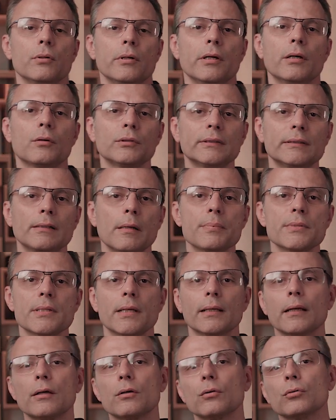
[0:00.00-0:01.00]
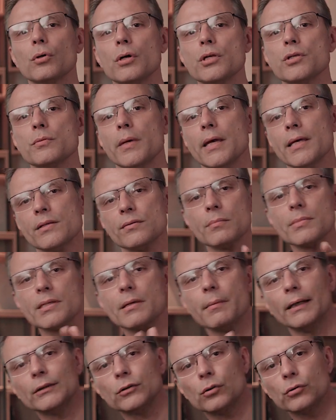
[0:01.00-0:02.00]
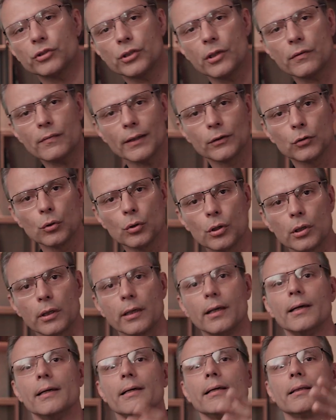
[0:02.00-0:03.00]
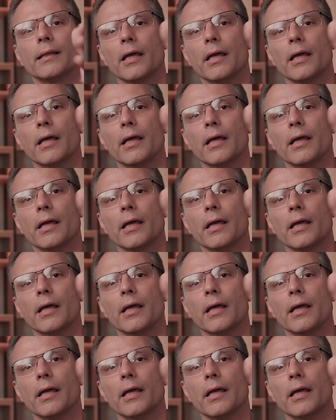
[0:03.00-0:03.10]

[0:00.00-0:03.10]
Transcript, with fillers: Um recurso que você vai precisar daqui um, dois meses, vamos ser mais conservador.